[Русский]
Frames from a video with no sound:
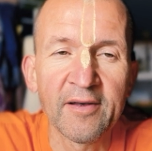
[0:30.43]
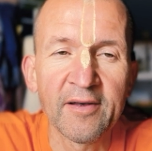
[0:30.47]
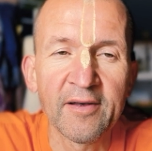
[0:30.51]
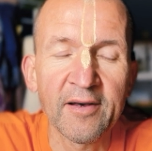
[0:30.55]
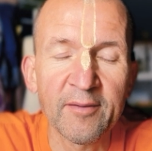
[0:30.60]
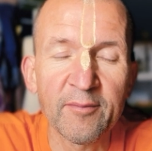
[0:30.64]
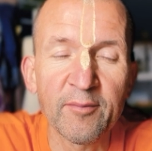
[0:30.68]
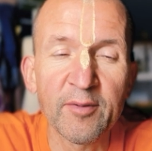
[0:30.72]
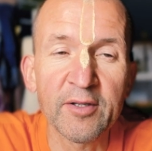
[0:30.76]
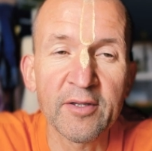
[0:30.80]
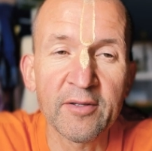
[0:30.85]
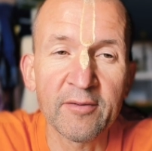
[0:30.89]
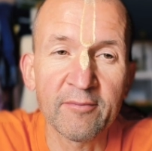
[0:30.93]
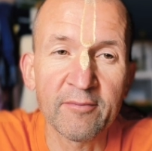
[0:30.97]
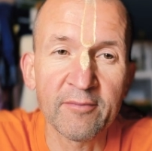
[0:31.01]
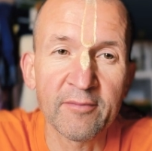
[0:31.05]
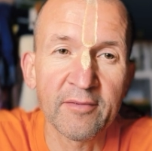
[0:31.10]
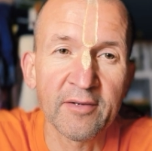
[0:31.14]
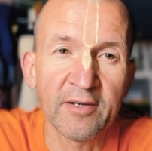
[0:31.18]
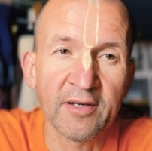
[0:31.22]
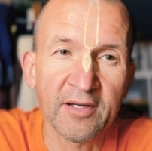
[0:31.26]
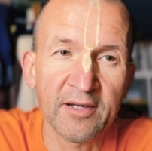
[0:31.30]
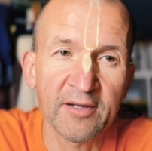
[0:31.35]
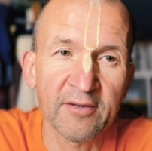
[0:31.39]
Об этом
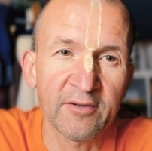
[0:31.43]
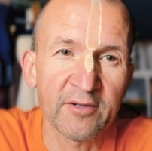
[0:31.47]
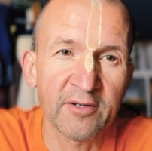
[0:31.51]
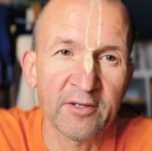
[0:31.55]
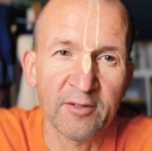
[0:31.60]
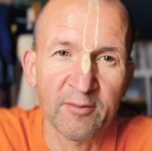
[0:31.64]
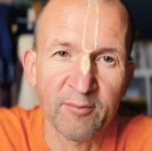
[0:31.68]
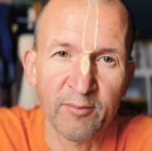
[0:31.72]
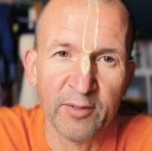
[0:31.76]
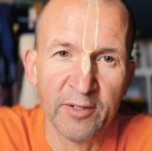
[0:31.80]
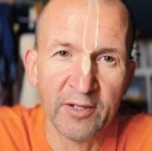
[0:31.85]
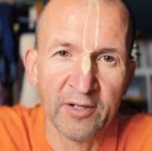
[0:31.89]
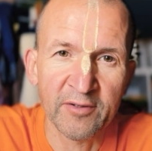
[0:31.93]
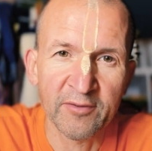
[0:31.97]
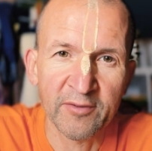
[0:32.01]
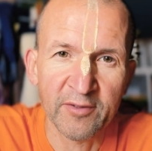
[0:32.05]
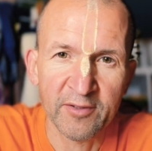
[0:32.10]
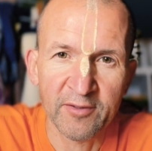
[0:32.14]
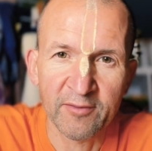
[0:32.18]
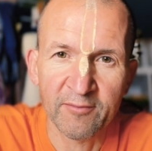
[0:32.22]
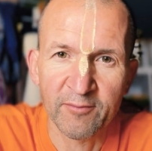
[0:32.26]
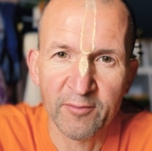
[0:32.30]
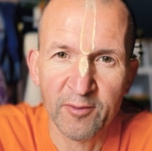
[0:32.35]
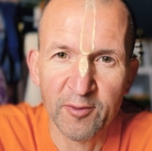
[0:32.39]
говорит
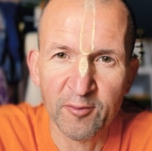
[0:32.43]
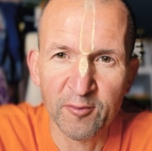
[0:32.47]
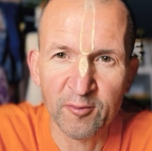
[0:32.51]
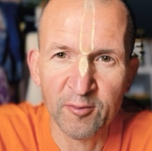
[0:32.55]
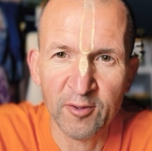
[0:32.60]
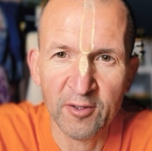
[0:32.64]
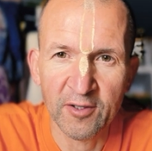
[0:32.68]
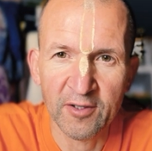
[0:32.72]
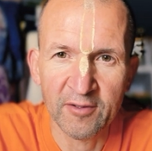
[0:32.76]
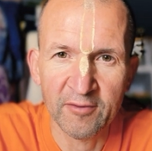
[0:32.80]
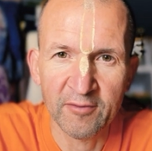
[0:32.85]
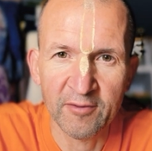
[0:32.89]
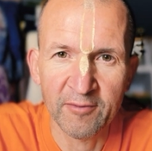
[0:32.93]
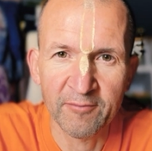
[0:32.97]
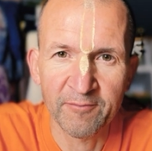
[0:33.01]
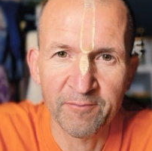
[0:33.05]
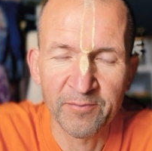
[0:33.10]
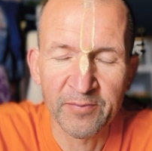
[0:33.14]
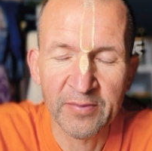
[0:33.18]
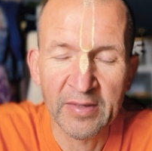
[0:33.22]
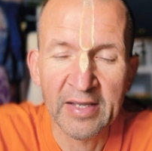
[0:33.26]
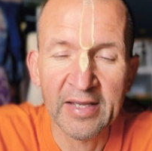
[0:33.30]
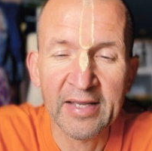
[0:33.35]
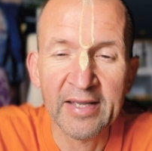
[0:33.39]
Бхагаван Утхави.
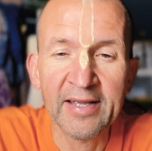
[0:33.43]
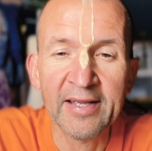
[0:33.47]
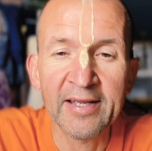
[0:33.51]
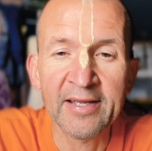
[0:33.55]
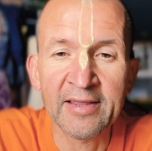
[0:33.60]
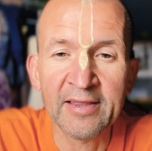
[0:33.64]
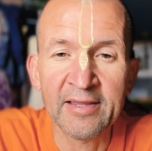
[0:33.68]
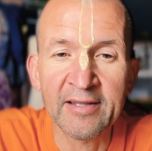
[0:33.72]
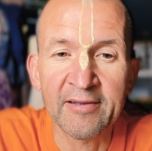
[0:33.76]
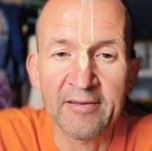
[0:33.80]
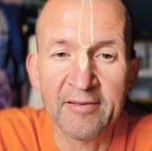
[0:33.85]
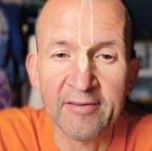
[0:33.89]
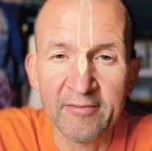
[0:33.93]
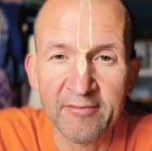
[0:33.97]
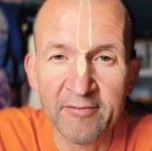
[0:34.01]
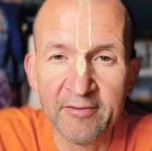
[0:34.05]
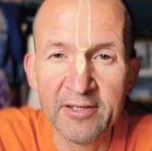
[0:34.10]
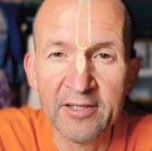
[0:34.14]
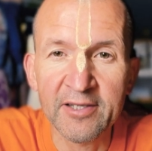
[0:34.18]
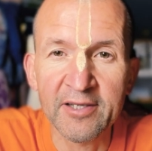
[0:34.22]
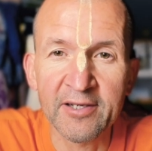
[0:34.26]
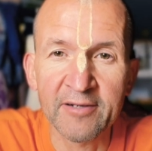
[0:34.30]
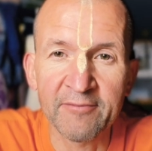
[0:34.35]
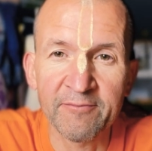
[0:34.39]
Это
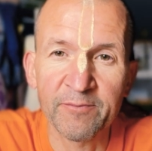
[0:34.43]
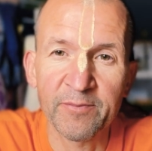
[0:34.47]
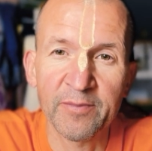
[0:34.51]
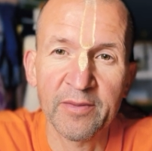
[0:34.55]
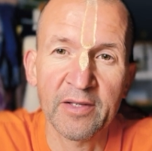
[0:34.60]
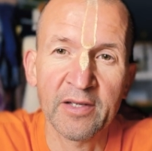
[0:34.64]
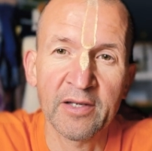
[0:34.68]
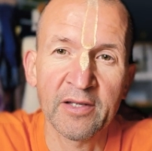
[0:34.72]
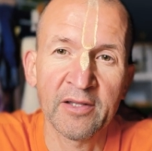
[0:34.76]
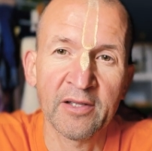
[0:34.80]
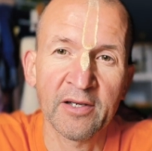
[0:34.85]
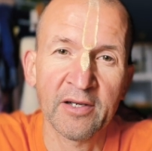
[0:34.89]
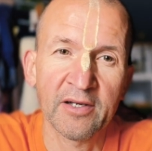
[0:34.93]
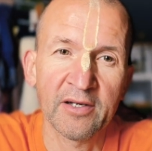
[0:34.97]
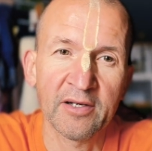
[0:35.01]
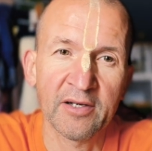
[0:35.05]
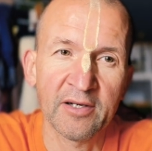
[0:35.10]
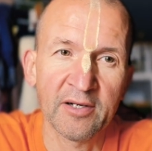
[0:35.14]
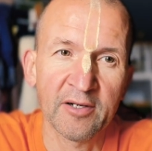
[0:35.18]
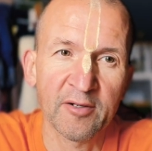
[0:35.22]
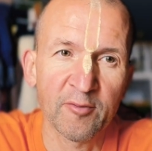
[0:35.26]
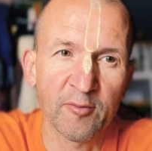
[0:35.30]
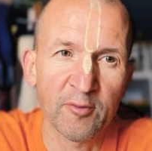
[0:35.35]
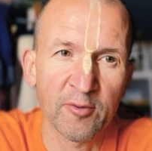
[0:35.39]
видео, она как
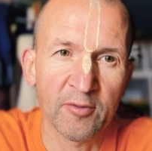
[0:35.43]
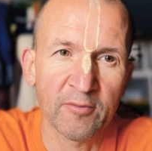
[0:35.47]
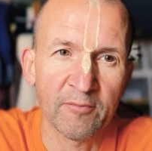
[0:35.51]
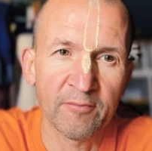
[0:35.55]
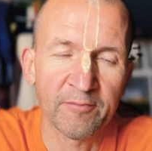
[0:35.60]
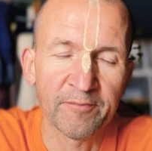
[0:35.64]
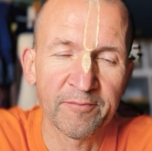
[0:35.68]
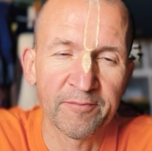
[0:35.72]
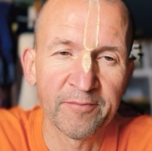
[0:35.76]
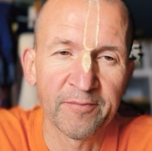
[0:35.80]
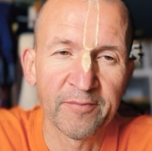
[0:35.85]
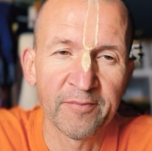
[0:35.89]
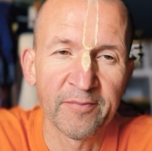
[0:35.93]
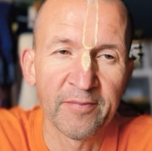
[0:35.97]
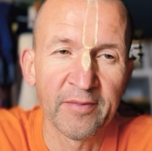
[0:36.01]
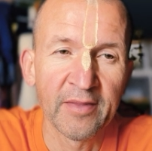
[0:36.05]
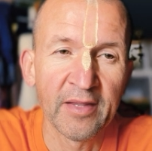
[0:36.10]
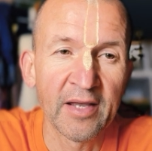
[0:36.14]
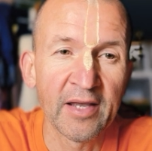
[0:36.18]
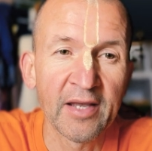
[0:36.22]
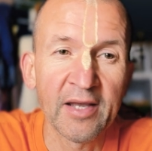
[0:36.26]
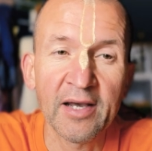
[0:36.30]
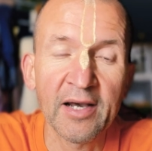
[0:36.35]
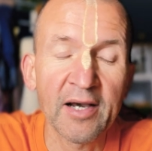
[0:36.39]
огонь.
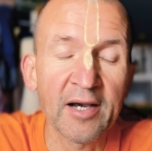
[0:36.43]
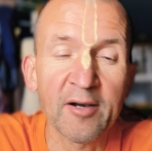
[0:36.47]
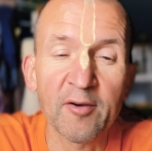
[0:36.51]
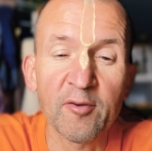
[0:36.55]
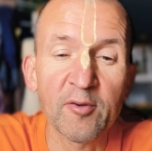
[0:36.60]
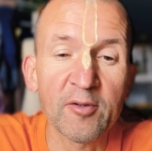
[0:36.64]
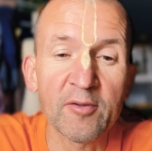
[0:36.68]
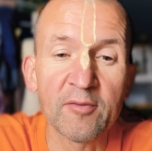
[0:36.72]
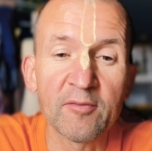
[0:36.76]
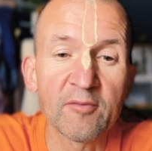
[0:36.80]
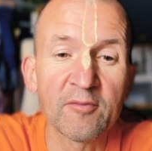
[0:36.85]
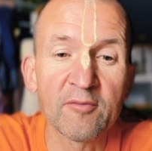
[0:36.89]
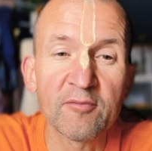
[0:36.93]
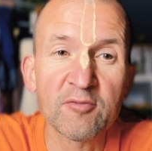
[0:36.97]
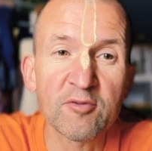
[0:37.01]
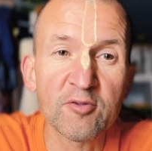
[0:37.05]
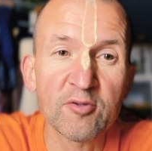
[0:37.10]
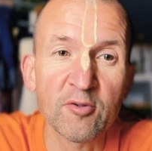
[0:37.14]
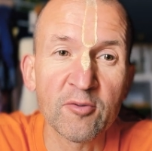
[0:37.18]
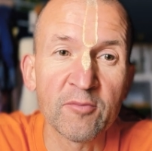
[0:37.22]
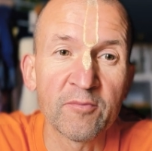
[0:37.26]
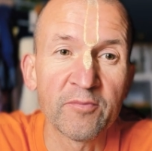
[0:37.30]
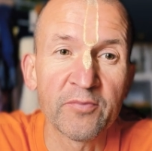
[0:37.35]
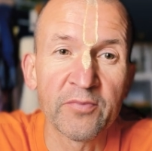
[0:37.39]
Огонь
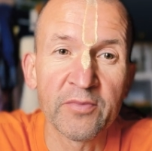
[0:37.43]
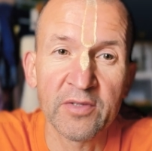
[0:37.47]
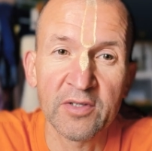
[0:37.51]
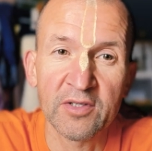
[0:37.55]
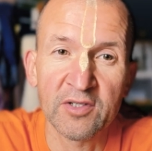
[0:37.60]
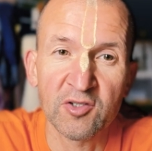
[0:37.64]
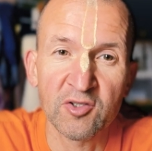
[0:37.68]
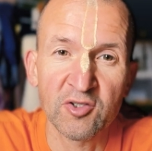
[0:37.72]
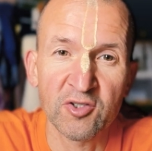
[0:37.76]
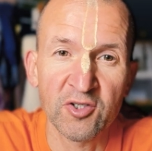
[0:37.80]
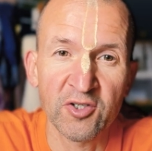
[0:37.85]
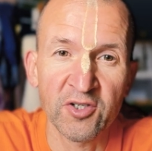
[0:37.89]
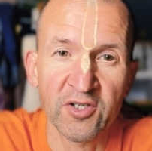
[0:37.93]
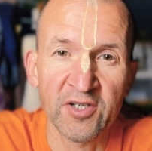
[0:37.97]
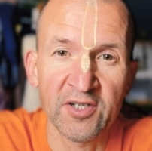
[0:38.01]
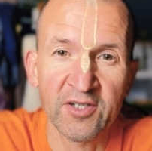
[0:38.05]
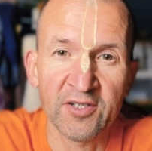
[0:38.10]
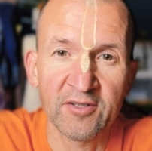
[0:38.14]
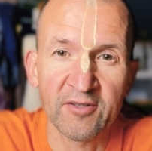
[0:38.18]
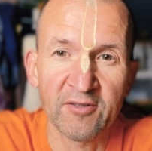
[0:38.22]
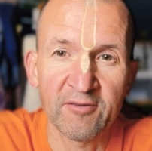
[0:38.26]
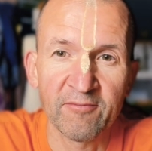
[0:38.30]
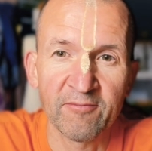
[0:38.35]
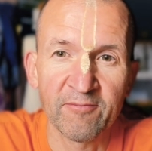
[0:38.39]
все
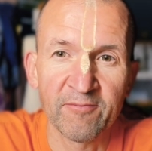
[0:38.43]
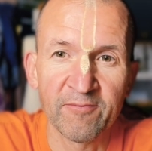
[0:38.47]
сжигает.